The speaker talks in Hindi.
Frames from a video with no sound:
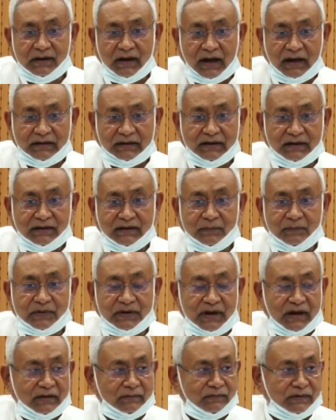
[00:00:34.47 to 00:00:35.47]
आदरणीय
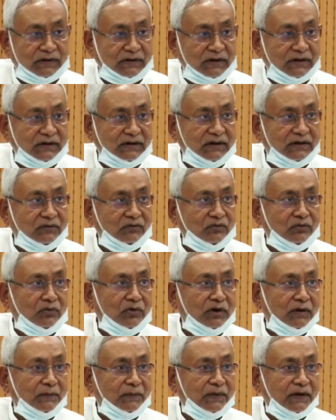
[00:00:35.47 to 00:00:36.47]
प्रधानमंत्री जी
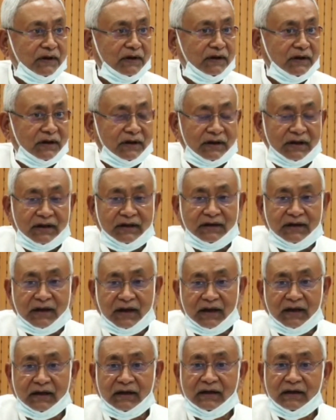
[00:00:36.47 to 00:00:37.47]
उन्होंने फिर निर्णय
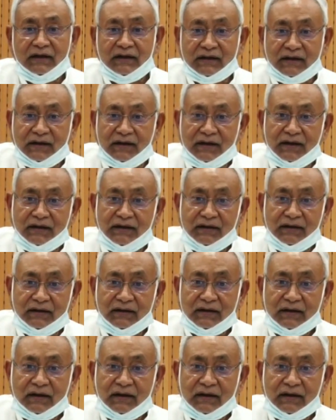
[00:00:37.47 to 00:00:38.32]
लिया कि नहीं